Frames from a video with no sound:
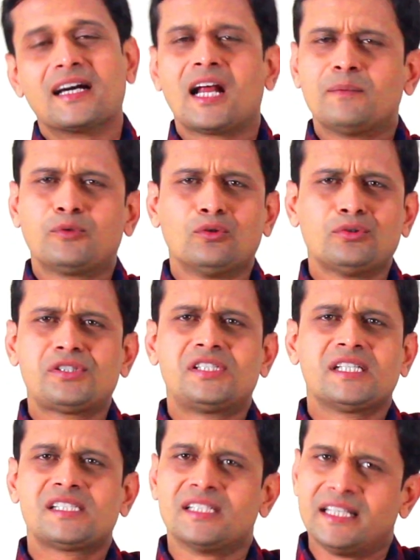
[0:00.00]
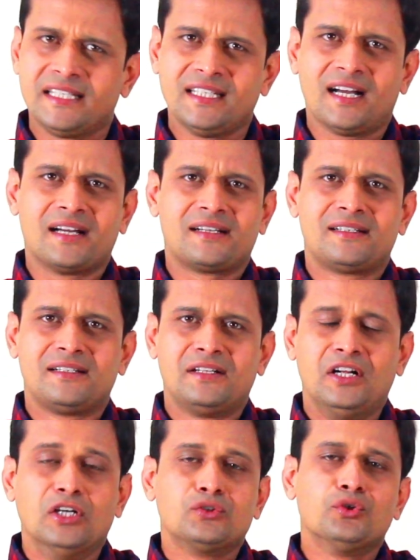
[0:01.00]
अगर आपको कुछ जच नहीं रहा
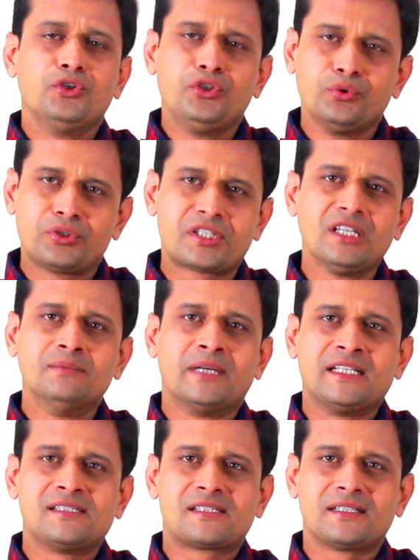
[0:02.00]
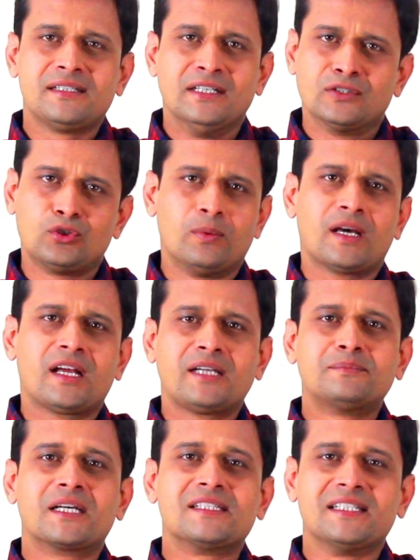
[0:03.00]
तो न्यूट्रल माइंड से दोबारा
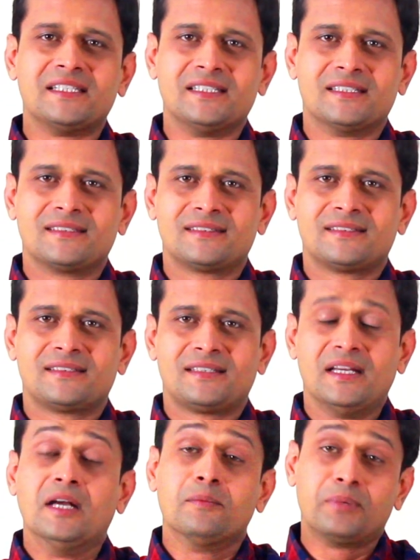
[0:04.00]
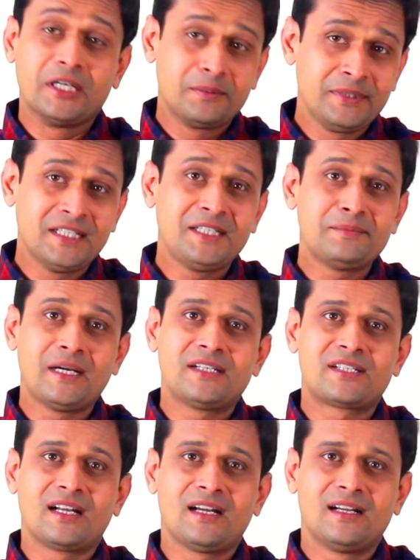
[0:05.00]
एक बार देखिए फिर भी नहीं
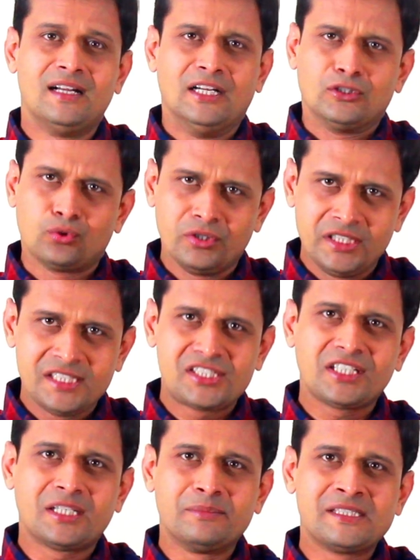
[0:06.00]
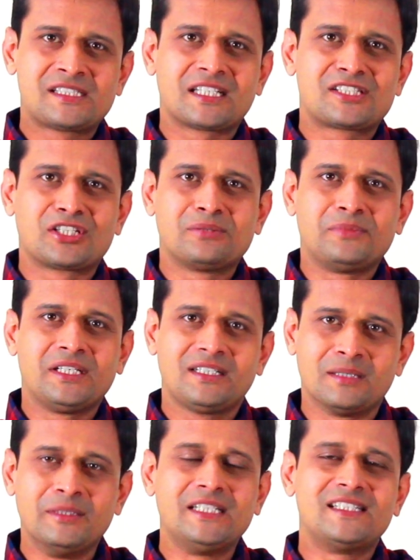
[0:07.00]
बैठ रहा तो नीचे कमेंट सेक्शन में
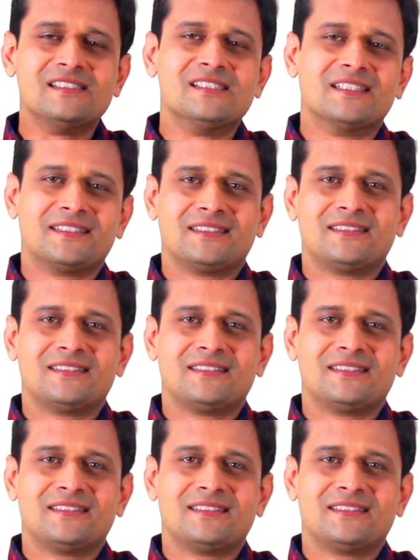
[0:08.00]
कमेंट कीजिए